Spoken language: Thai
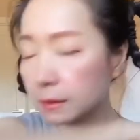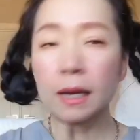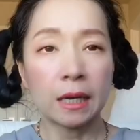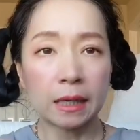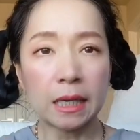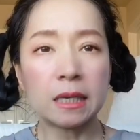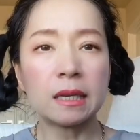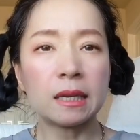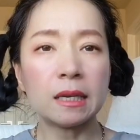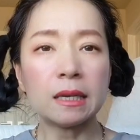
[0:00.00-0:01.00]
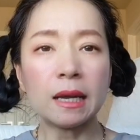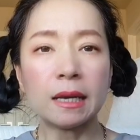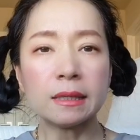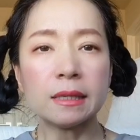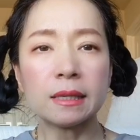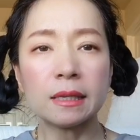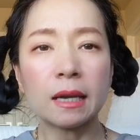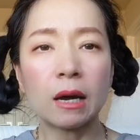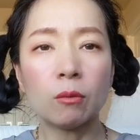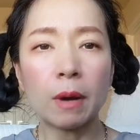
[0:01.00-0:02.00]
กลิ่นนี้นะจริงๆ
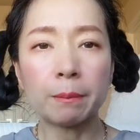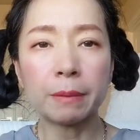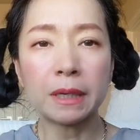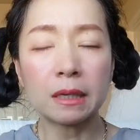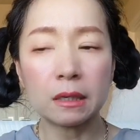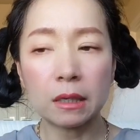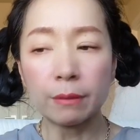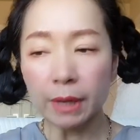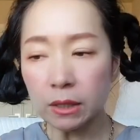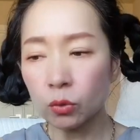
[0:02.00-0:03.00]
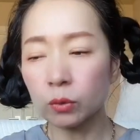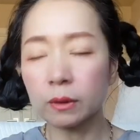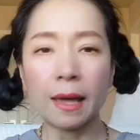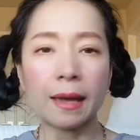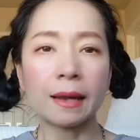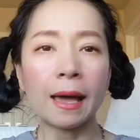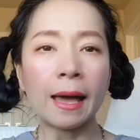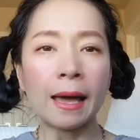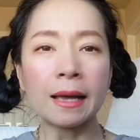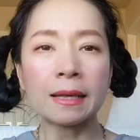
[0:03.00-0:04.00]
แล้วแบบเป็นกลิ่นที่ไม่ฉุนแต่ถ้า
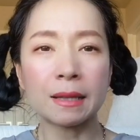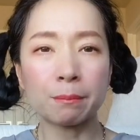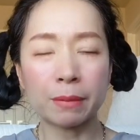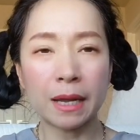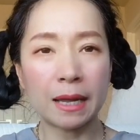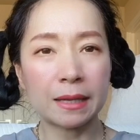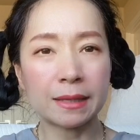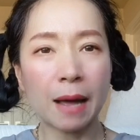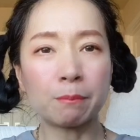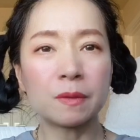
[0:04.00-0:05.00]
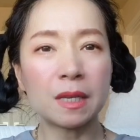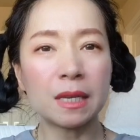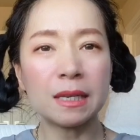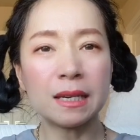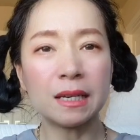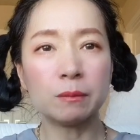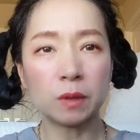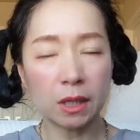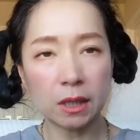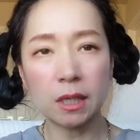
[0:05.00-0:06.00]
สเปรย์ซ้ำที่เดิม
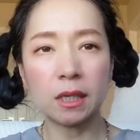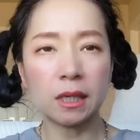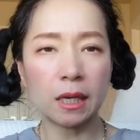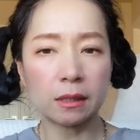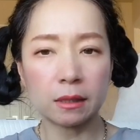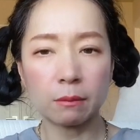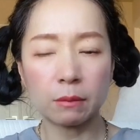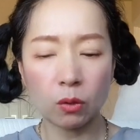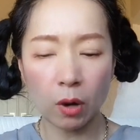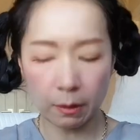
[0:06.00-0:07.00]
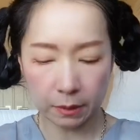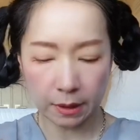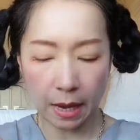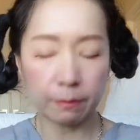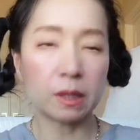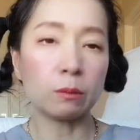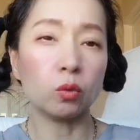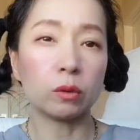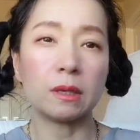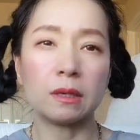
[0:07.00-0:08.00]
เยอะๆเนี่ยจะมีความแสบจมูก
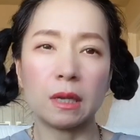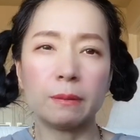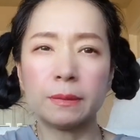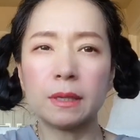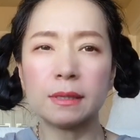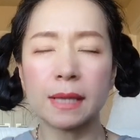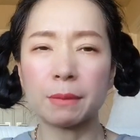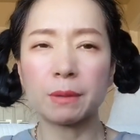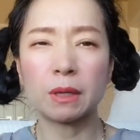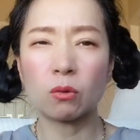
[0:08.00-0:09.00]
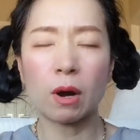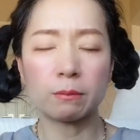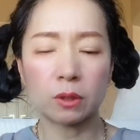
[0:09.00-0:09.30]
นิดๆเนื่องจากมันมีความโซ